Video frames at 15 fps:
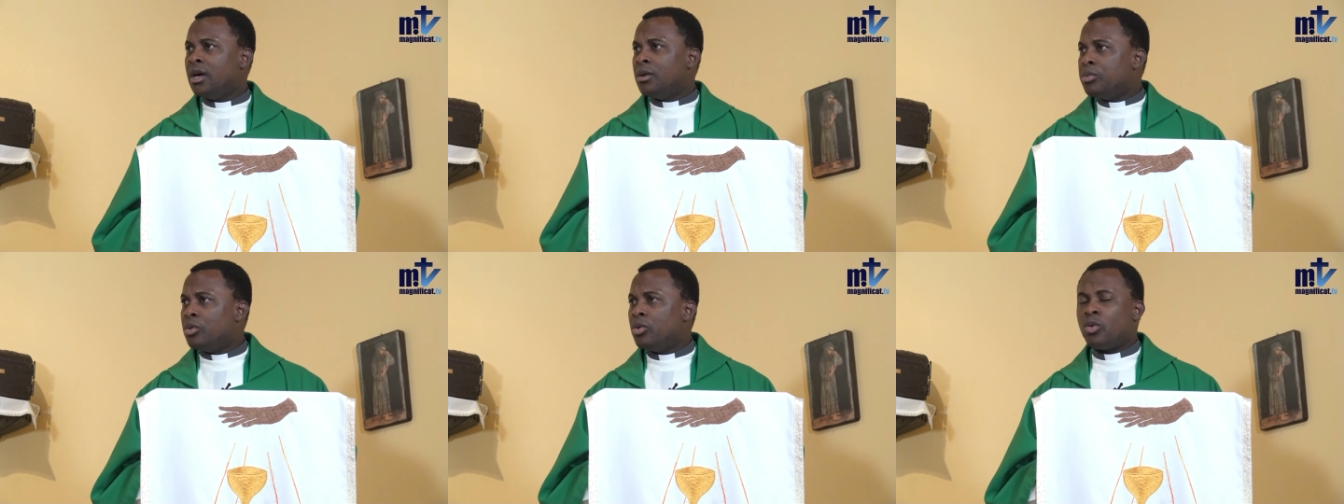
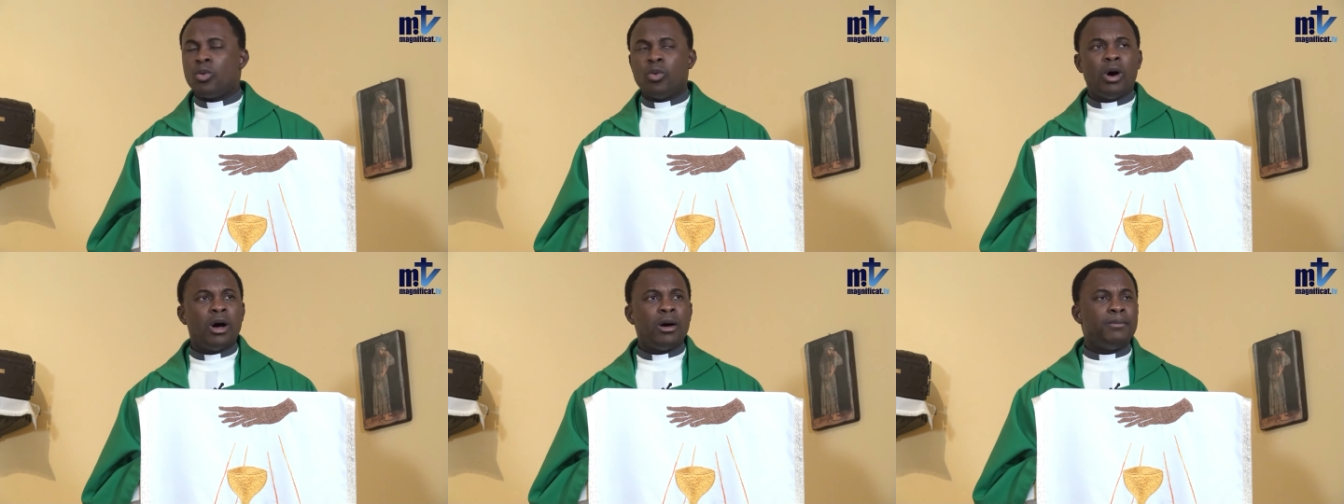
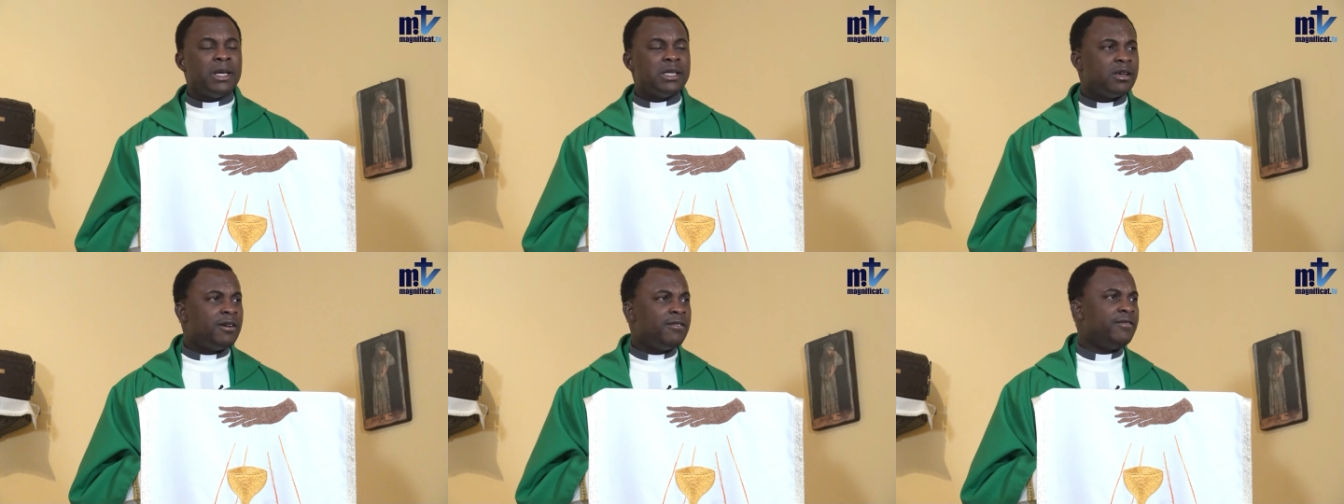pourquoi
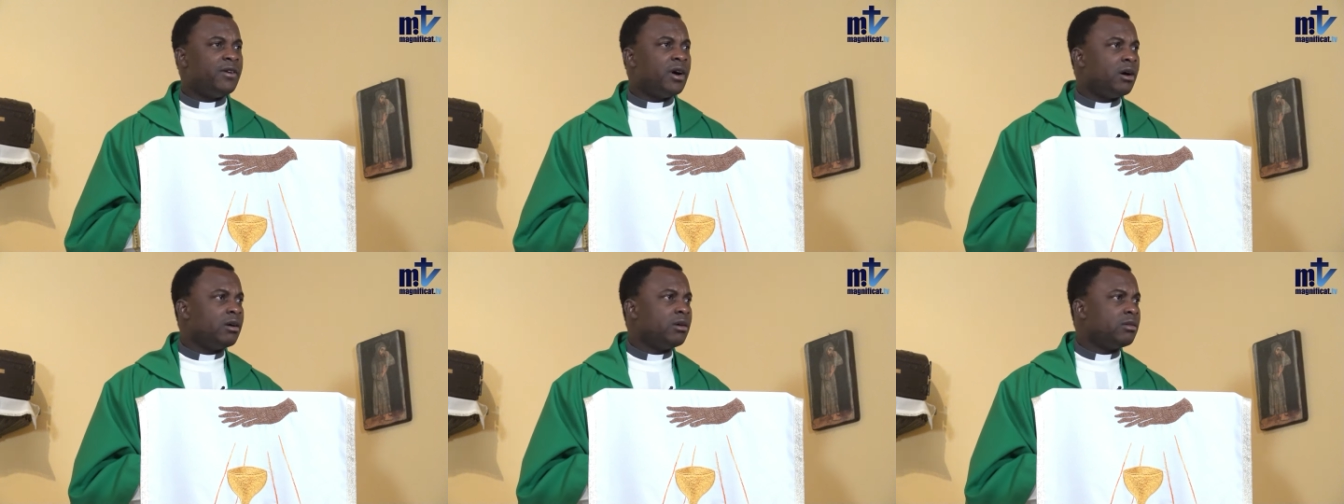mes
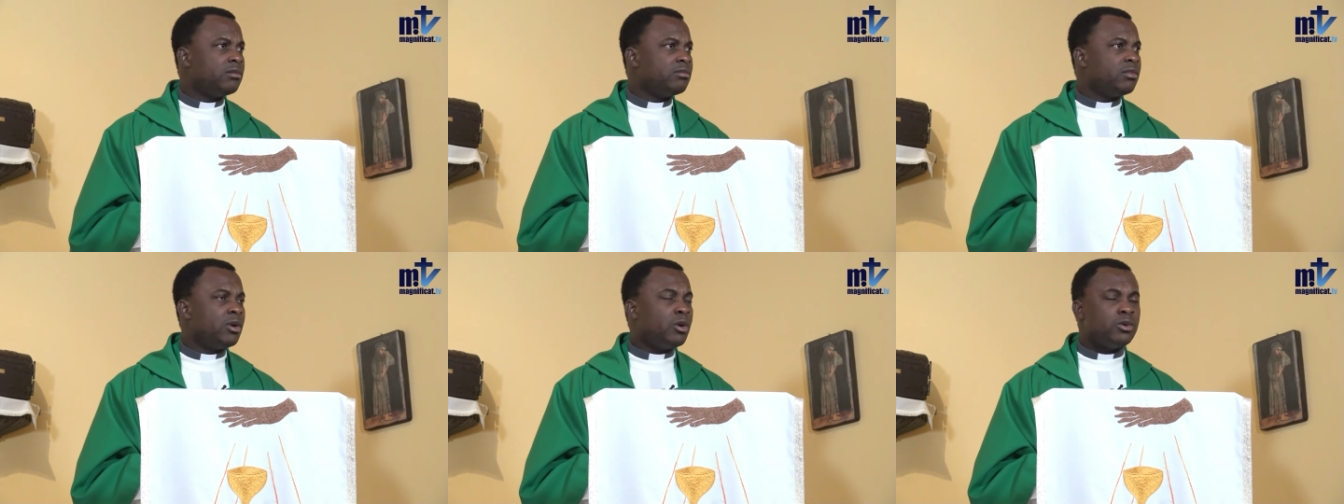enfants
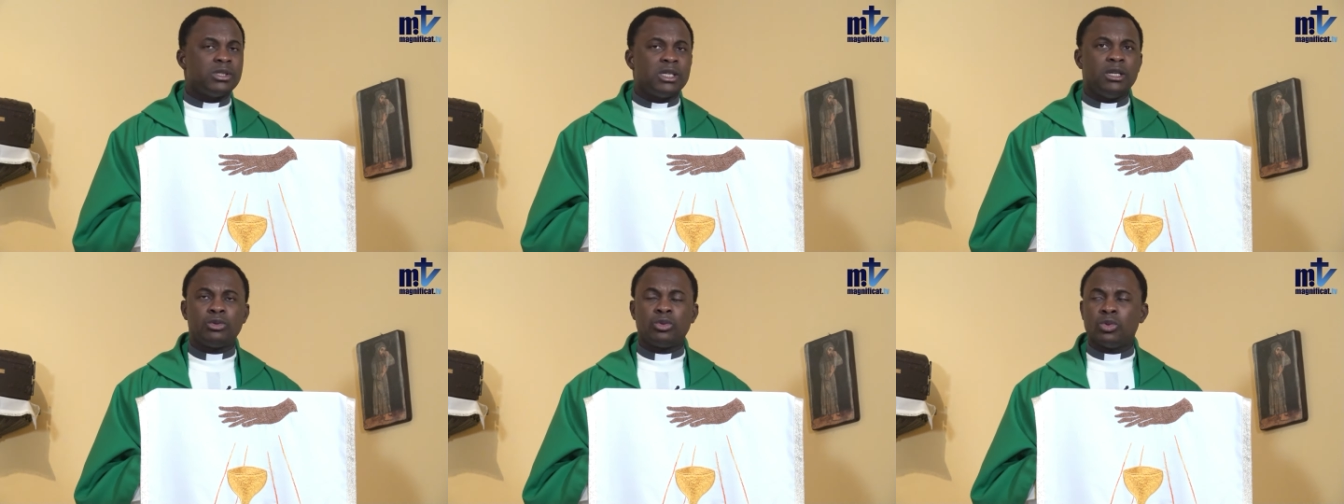
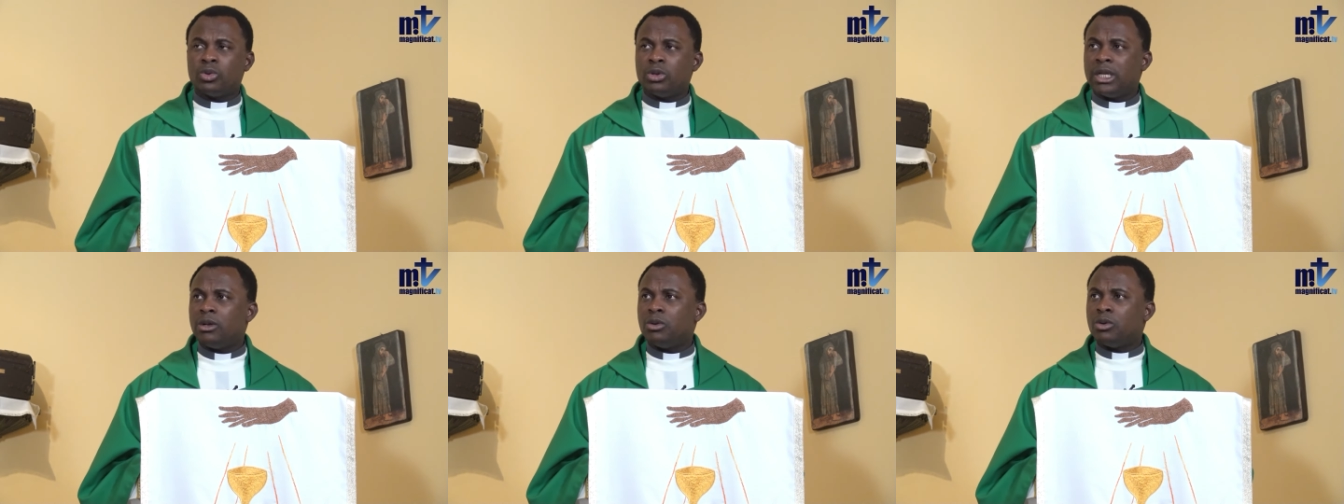ont-ils
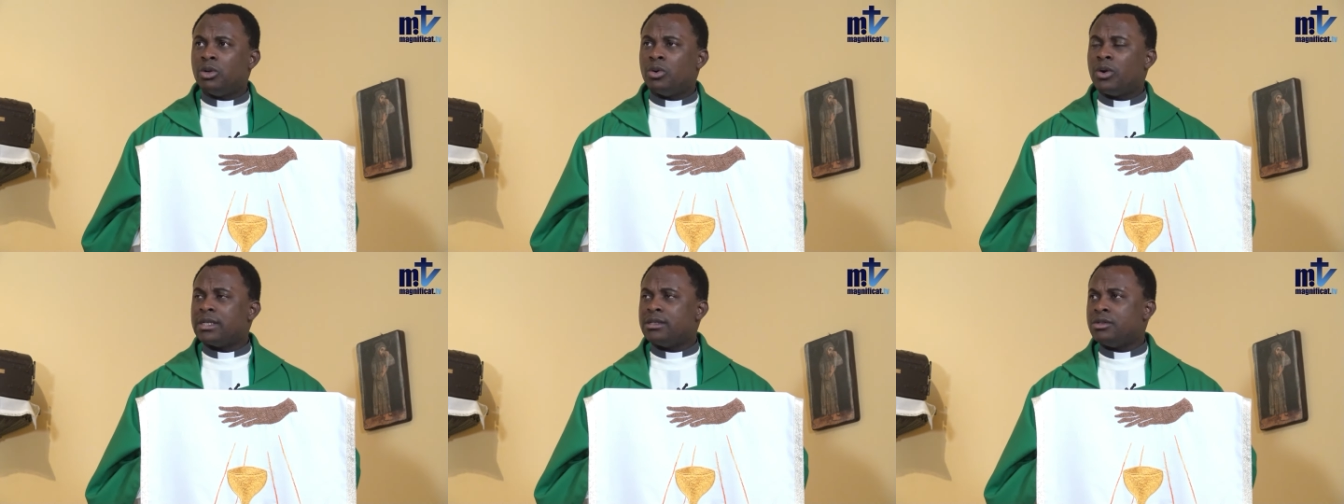tourné le
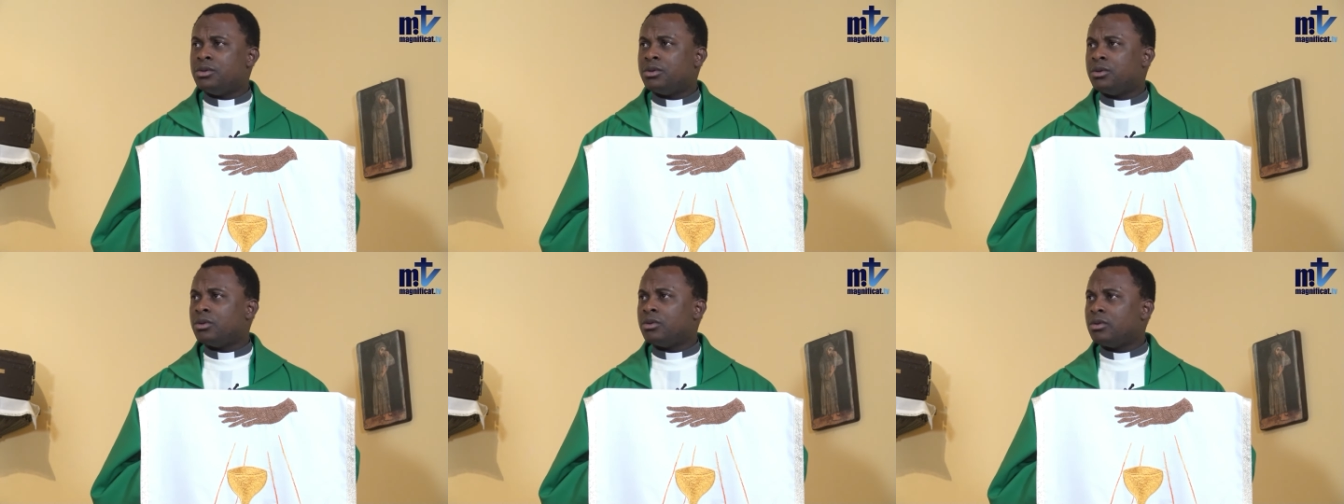dos à
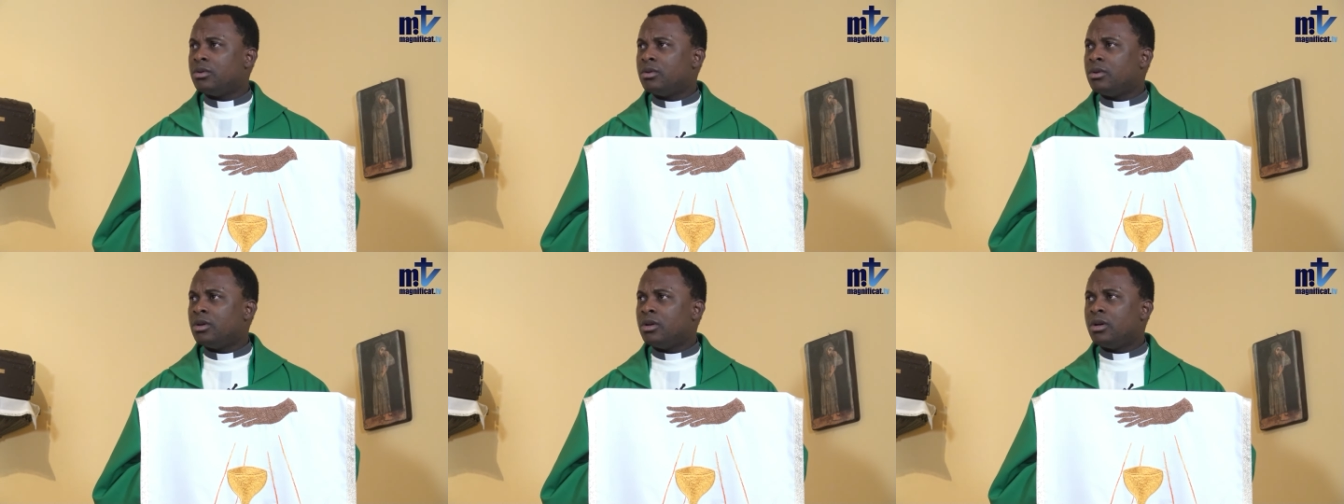Dieu
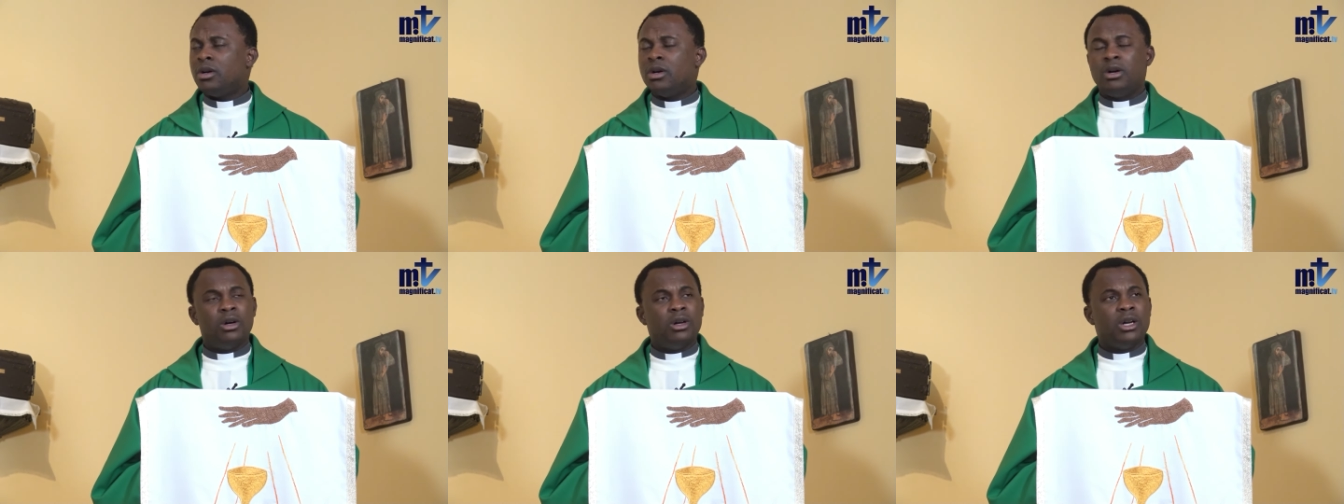
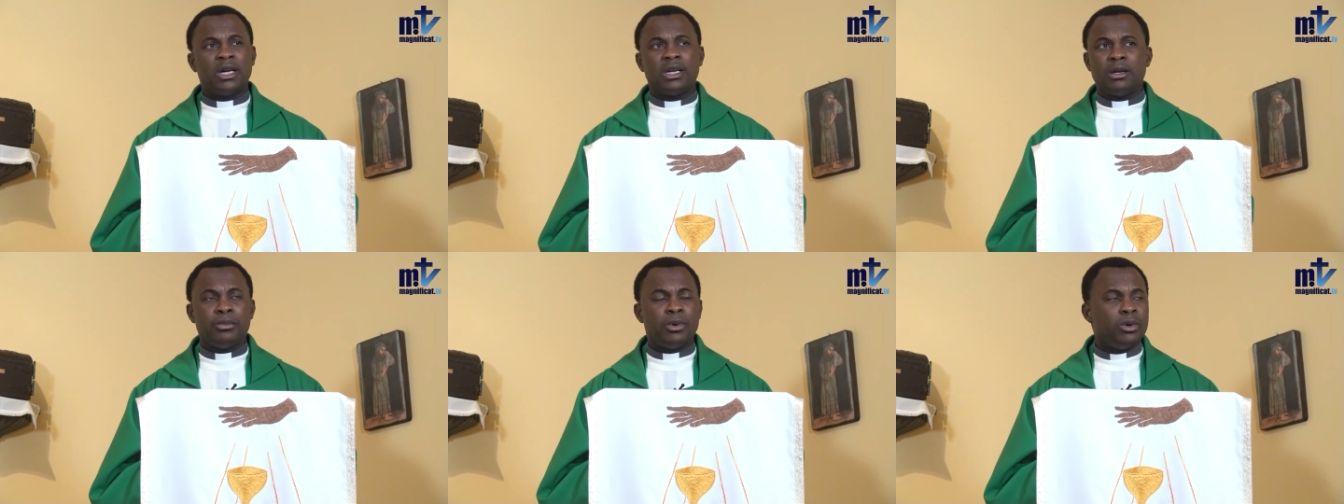La
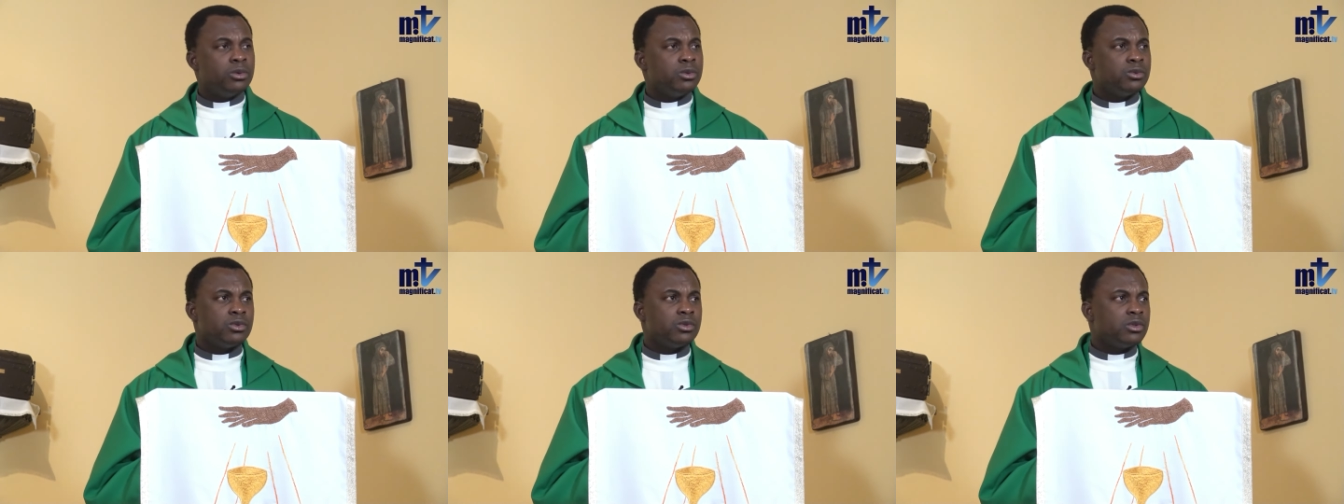
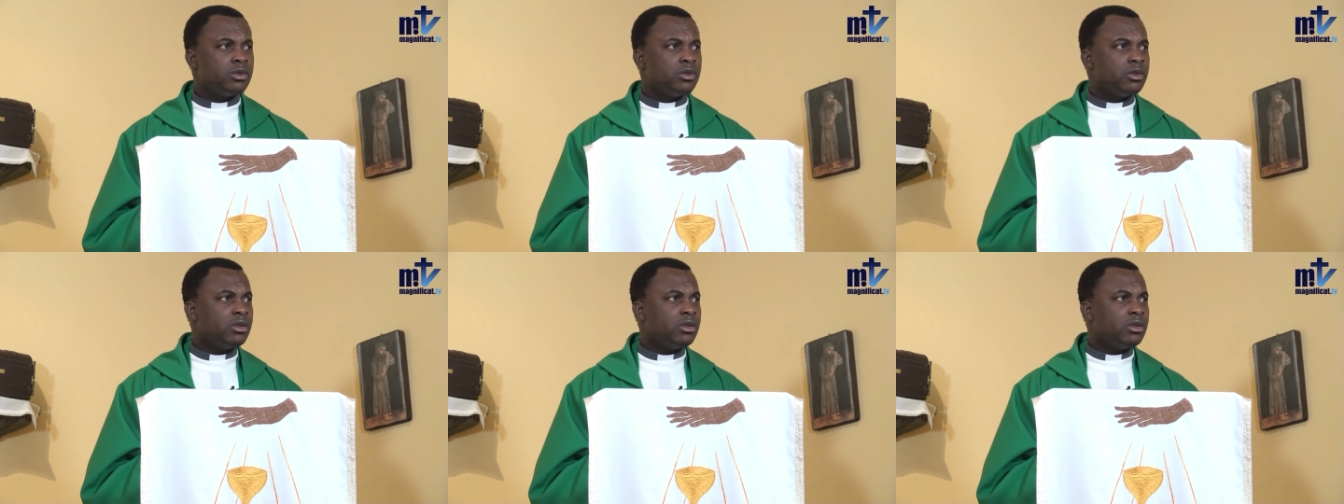réponse,